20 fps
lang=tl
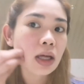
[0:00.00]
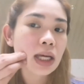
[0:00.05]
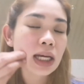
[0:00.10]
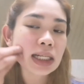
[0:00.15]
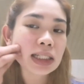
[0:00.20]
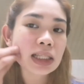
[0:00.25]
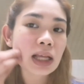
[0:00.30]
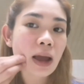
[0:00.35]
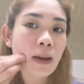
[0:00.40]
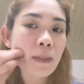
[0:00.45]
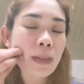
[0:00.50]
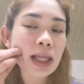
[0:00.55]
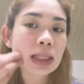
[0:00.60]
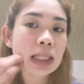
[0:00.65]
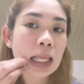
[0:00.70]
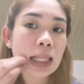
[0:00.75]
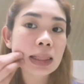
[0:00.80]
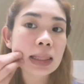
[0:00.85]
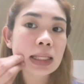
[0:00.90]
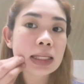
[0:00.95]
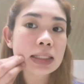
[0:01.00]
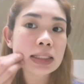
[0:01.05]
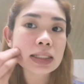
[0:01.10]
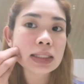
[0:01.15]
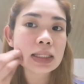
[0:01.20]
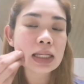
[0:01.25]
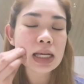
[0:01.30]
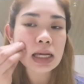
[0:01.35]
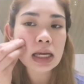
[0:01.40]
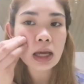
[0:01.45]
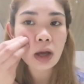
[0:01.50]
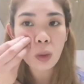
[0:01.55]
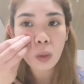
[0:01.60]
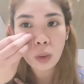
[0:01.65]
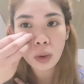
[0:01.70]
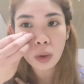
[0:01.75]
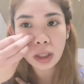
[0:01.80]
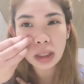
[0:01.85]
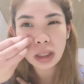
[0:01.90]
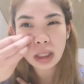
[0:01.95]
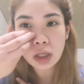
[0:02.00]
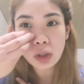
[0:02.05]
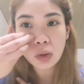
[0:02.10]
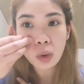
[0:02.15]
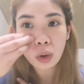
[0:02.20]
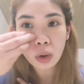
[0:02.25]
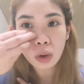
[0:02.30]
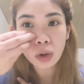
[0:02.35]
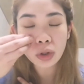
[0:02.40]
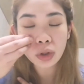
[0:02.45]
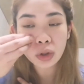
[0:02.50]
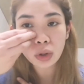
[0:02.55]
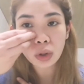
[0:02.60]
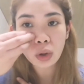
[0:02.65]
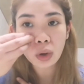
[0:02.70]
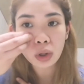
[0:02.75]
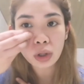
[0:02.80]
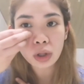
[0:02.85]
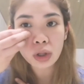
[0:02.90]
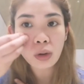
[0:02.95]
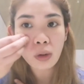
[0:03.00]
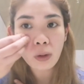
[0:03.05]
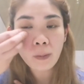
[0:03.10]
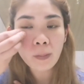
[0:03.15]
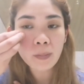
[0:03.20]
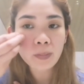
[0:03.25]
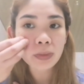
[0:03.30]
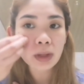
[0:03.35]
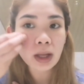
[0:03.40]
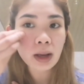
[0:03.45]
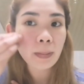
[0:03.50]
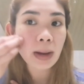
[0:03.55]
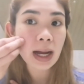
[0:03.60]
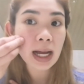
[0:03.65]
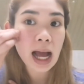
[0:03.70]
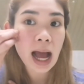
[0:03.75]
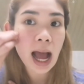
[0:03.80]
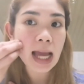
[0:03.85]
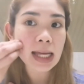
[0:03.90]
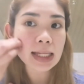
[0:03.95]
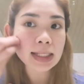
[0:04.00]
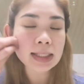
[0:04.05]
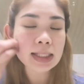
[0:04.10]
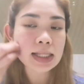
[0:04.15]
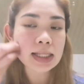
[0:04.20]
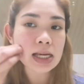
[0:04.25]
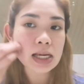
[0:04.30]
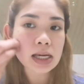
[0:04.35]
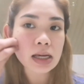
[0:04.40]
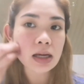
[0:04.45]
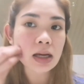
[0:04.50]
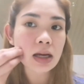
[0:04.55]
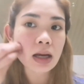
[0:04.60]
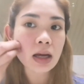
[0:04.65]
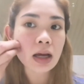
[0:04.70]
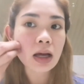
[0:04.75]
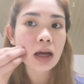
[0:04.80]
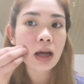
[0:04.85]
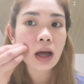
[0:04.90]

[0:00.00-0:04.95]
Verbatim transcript: Kasi may tendency, kung hindi nyo control yung pag-icing,